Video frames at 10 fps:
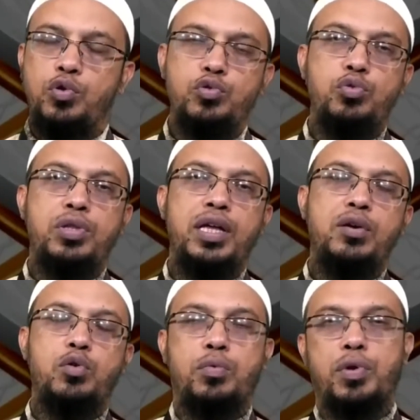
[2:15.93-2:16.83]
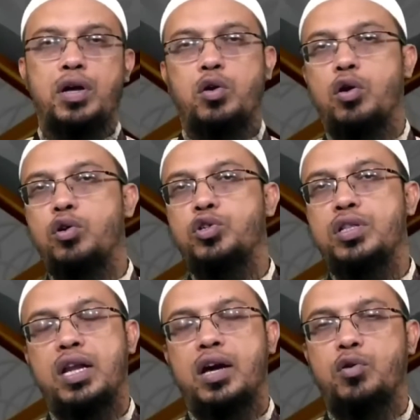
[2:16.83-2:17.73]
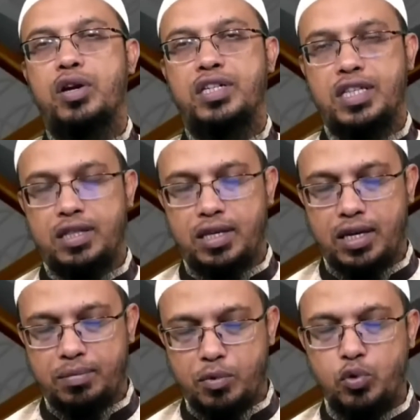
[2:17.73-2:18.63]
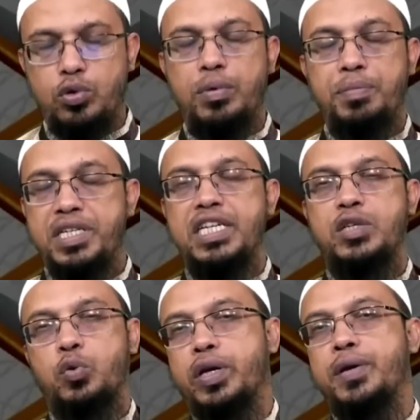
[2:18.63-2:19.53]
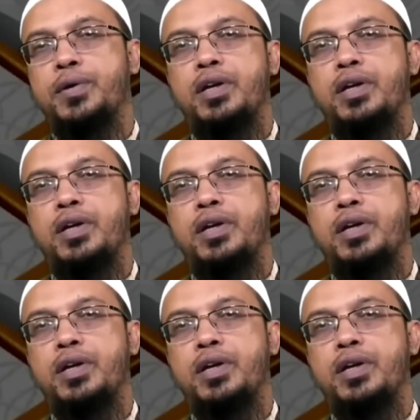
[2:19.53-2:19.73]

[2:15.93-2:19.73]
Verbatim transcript: অজুতে কোনো প্রকার অলসতা না করা শীতের মৌসুমে বিশেষ করে